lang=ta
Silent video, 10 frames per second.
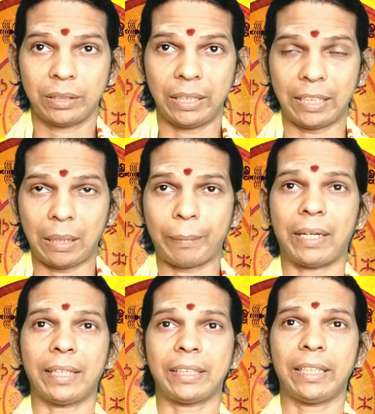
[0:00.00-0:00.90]
சில
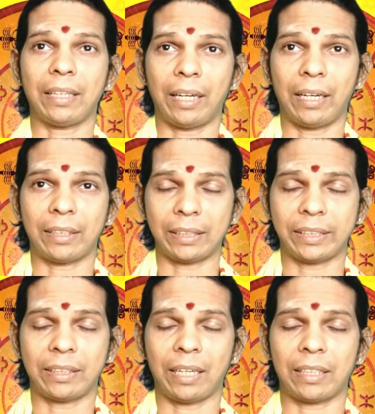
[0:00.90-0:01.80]
இடவராசி
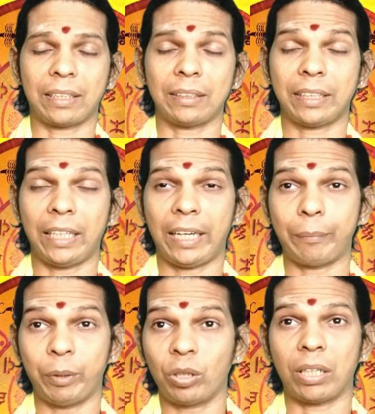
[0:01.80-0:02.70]
ராசிக்காரர்கள் சில
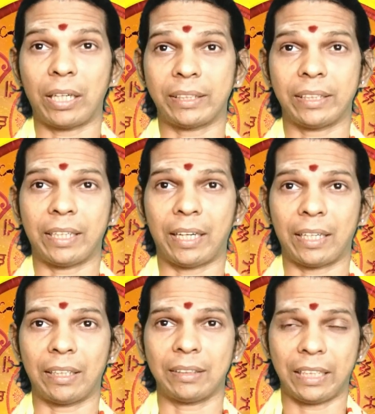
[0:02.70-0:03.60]
மிதுன
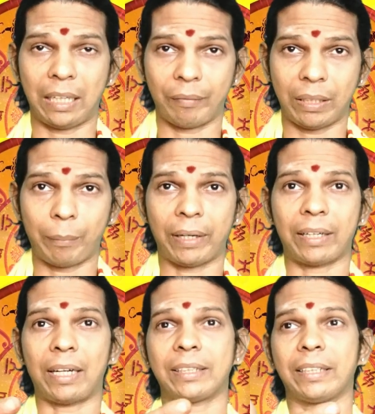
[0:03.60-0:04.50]
ராசிக்காரர்கள் சில விதமான
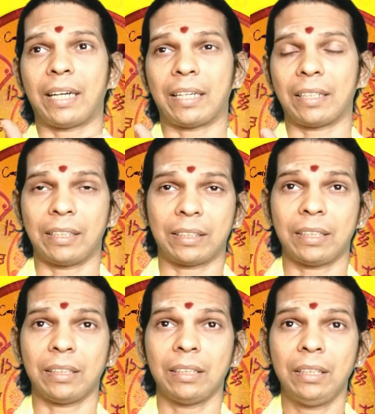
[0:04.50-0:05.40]
ராசிக்காரர்களுக்கு